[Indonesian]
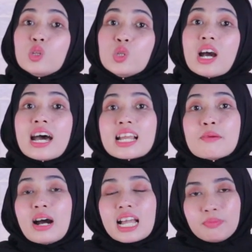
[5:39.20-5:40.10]
Untuk
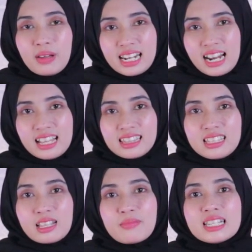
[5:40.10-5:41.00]
harga paket panel
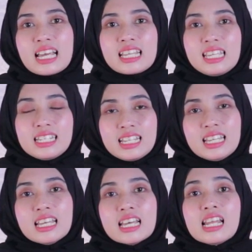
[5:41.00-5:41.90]
lantai terpasang ini,